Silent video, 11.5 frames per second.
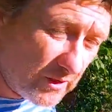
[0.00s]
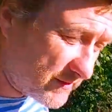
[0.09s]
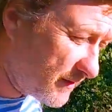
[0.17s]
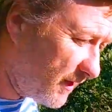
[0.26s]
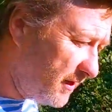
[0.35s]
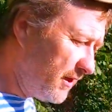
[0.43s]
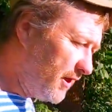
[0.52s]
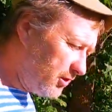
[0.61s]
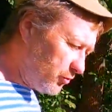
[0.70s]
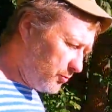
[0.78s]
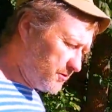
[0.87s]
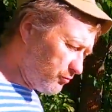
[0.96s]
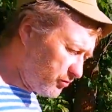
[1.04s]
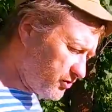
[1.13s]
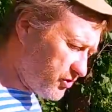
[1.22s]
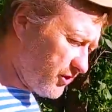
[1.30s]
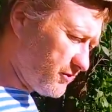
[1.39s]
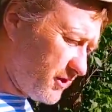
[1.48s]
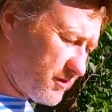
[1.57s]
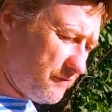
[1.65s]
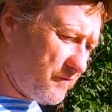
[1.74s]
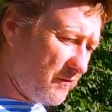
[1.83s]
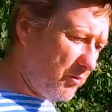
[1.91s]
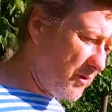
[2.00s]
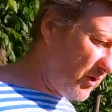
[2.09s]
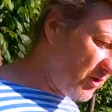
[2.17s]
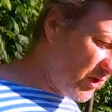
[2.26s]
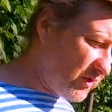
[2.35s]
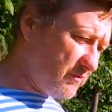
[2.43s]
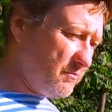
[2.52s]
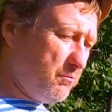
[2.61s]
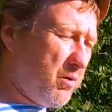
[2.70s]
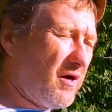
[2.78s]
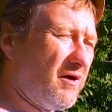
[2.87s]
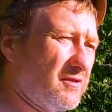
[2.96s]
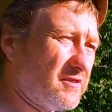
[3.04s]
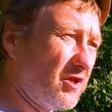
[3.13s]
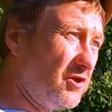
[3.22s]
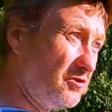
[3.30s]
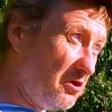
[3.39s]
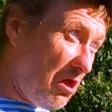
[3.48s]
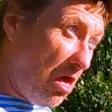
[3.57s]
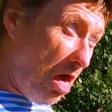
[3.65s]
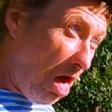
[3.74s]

место. А почему-то человек даже фильм как, как баран стоит и